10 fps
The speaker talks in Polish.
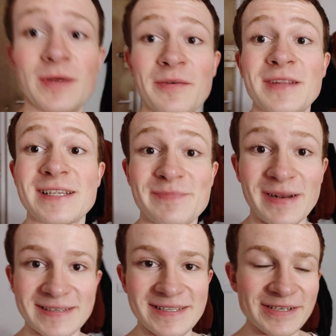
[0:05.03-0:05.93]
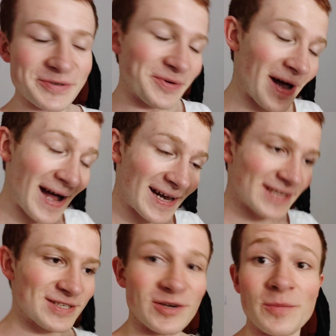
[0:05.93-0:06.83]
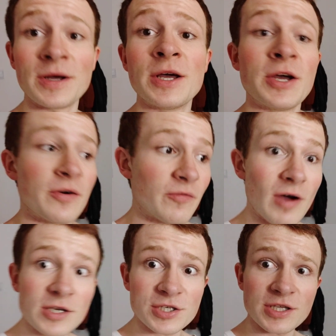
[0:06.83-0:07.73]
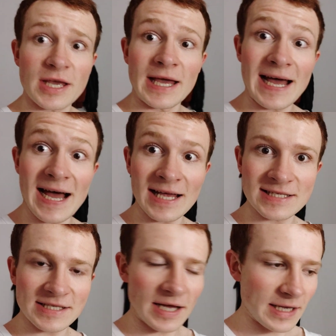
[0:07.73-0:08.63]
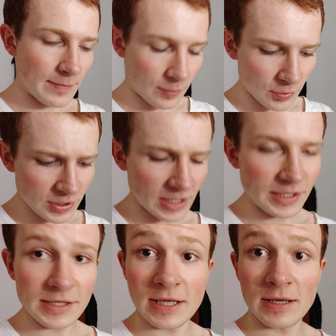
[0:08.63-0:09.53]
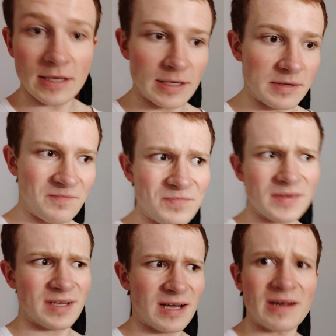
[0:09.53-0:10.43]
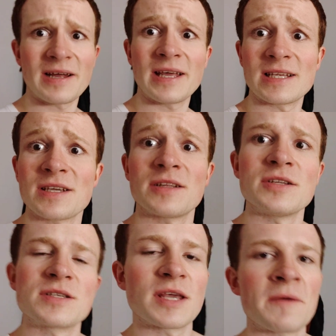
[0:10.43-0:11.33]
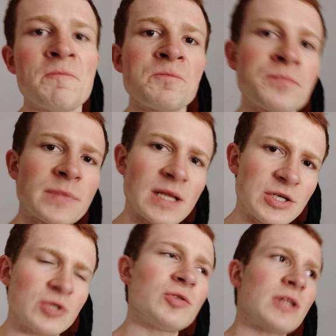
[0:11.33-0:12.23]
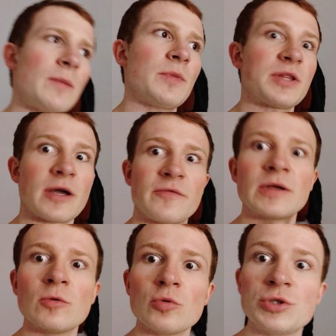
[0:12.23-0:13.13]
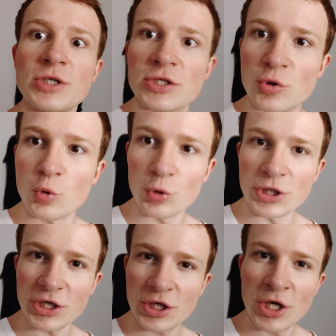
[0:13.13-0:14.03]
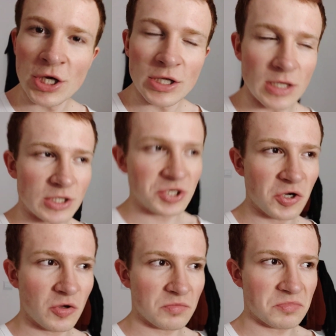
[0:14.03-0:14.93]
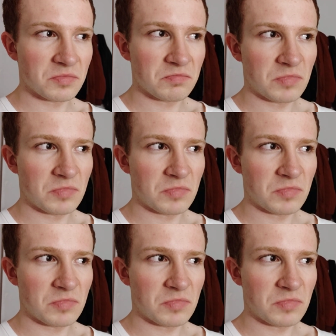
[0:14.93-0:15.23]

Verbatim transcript: prawda z plastiku, ale są. Właśnie Azja, Japonia i te kraje azjatyckie. Dlaczego tam tak wielu ludzi jest chudych? Dlaczego